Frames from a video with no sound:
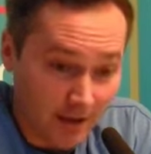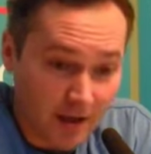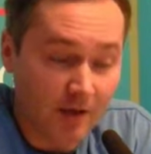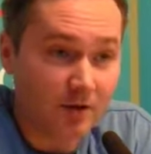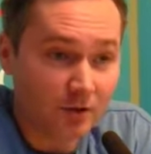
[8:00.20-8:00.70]

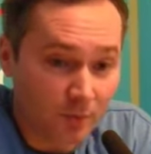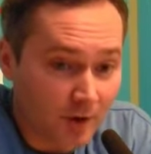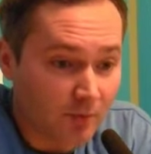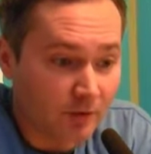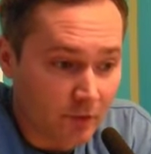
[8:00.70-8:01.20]
Tak, ale
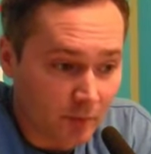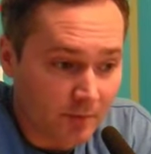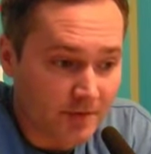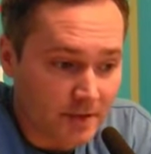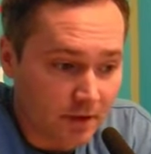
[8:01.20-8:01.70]
robiłem to w
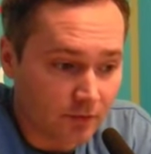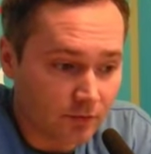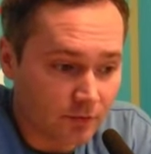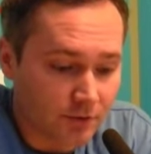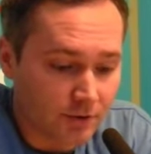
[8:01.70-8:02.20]
dobrym
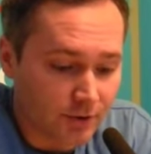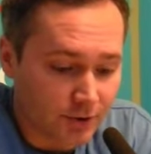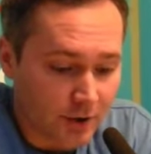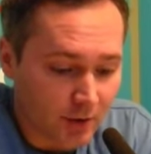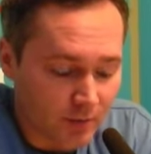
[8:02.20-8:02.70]
celu.
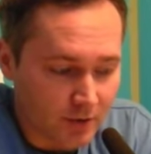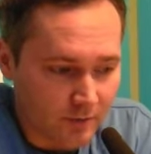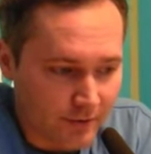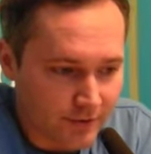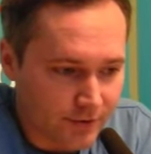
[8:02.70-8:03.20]
Chciałem
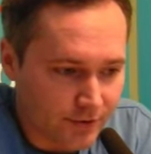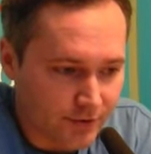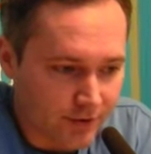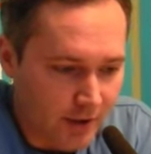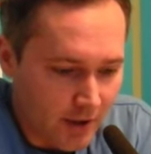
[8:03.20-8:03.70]
zauważyć,
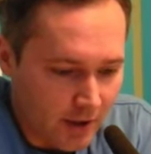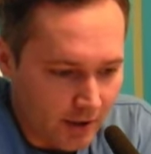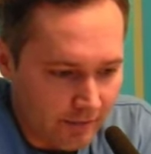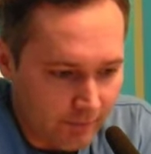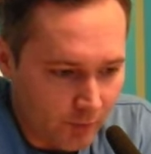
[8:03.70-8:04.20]
że
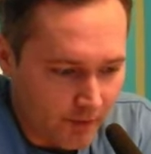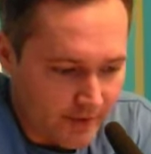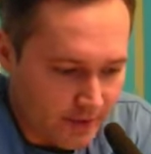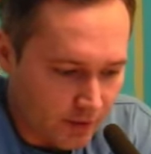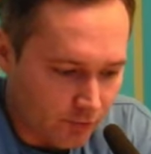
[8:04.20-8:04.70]
w
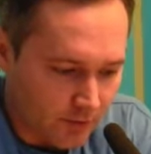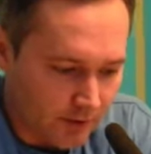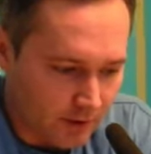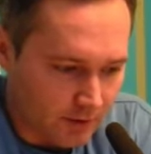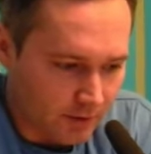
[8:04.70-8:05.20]
Polsce
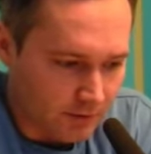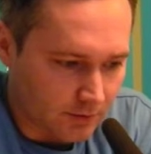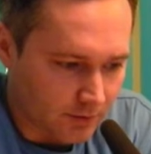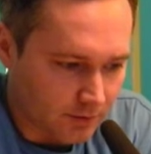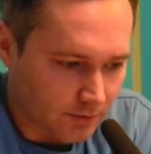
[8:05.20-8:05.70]
duża
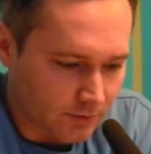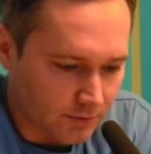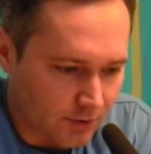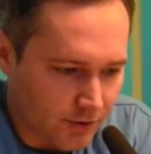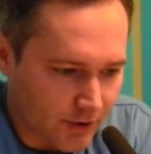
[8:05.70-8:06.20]

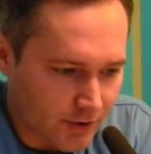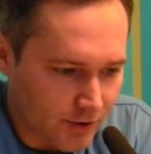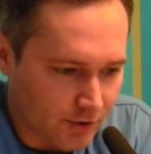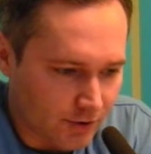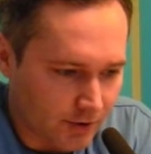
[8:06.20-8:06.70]

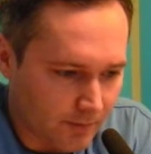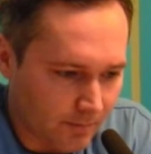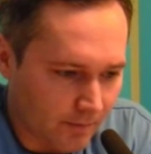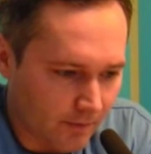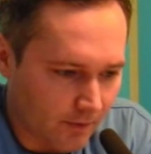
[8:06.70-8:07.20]
część
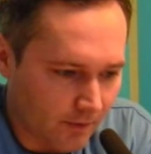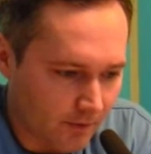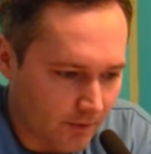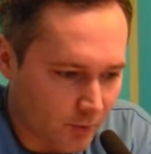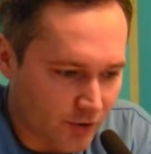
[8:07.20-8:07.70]

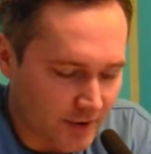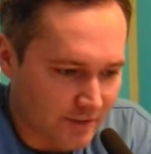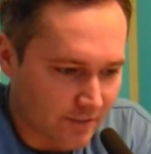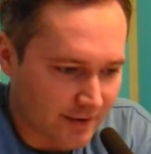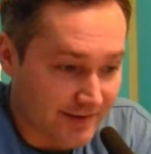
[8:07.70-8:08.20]

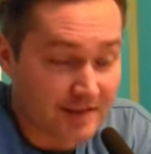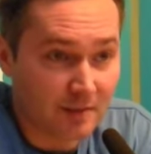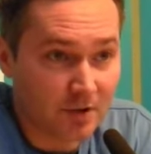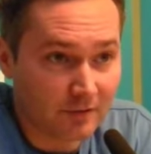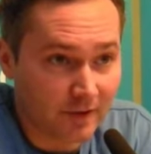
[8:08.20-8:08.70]
społeczeństwa jest
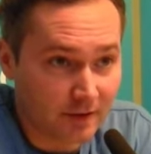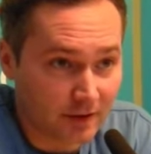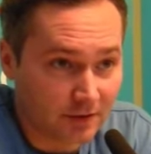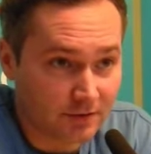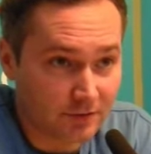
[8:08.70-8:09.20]

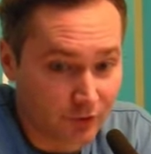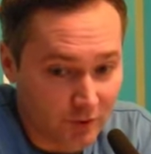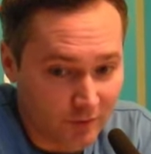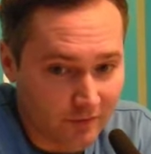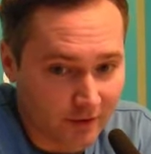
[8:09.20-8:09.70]
dyskryminowana.
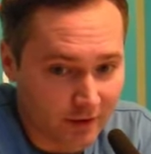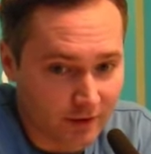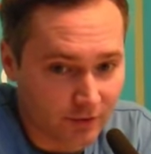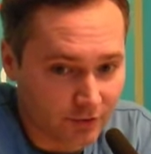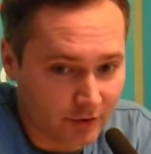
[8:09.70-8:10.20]
Zwróciłem
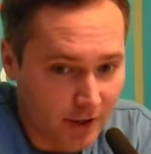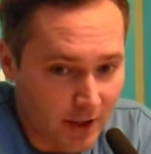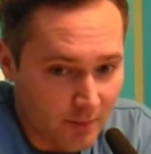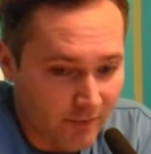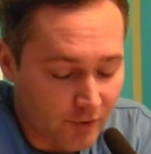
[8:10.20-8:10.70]
uwagę na to, że
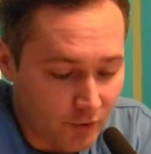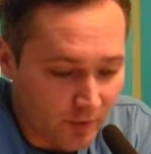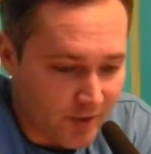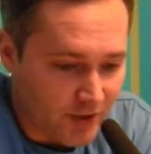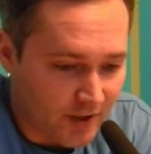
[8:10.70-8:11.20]

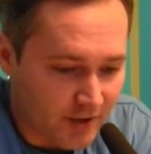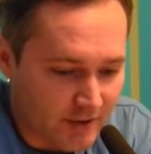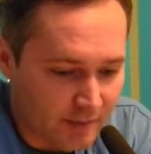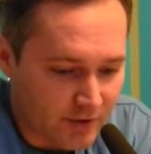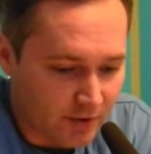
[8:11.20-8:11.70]
powinniśmy mieć
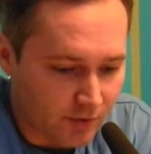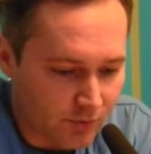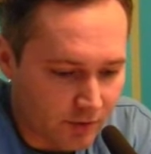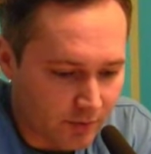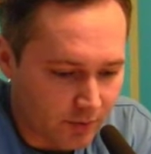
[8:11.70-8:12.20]
jakieś zapisy,
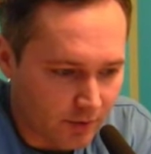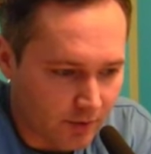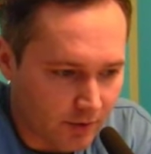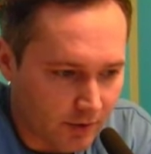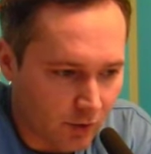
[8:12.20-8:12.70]
które
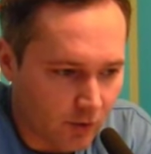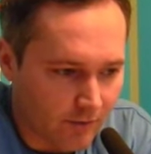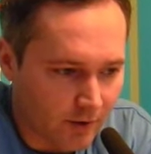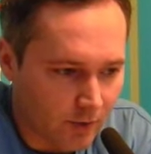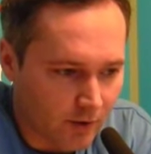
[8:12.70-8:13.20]
by
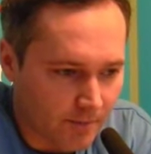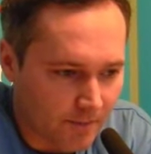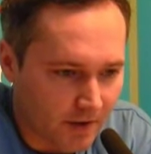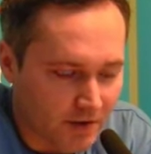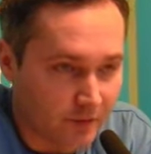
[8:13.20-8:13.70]
regulowały
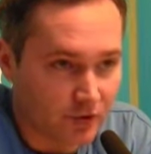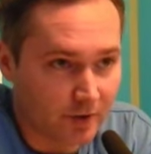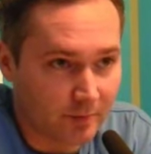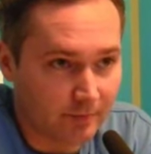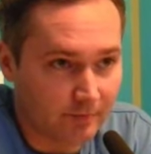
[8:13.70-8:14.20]

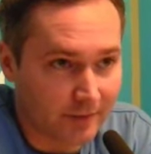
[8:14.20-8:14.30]
związki